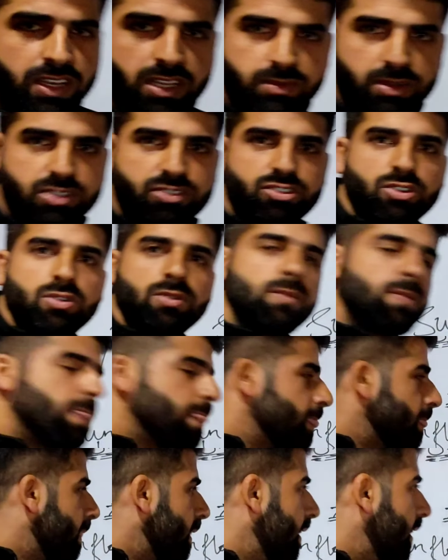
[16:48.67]
वाले बच्चे हो
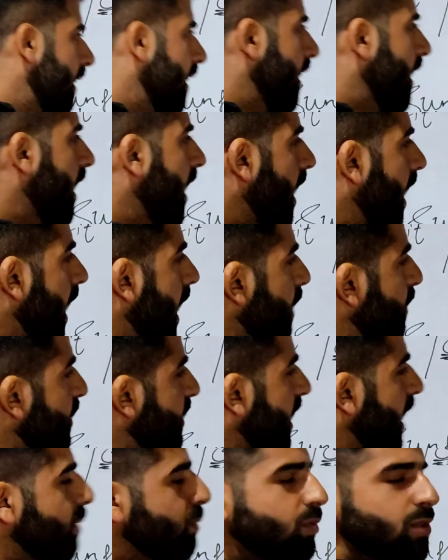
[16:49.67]
आप
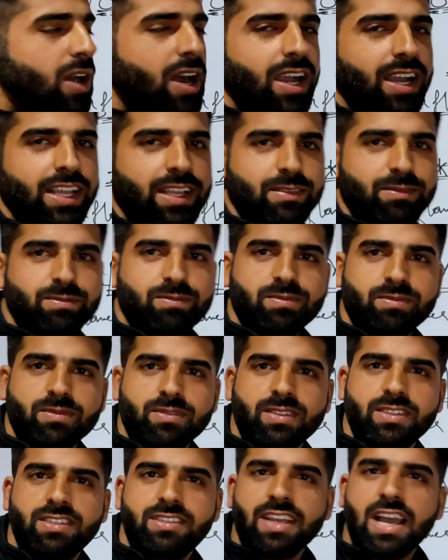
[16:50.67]
शाम को आ गए
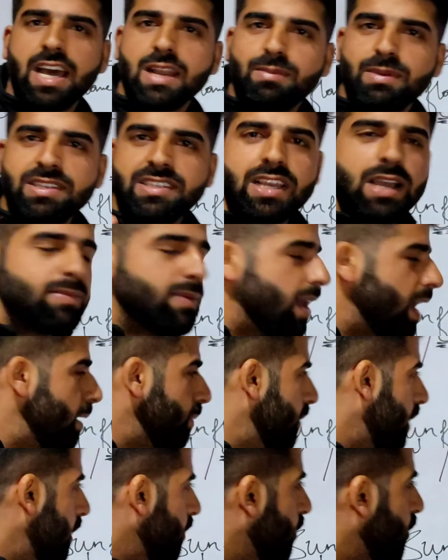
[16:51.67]
चार बजे आप
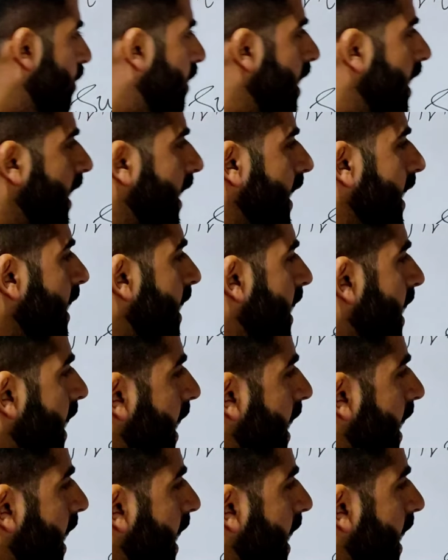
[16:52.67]
आप, आप लोग आ गए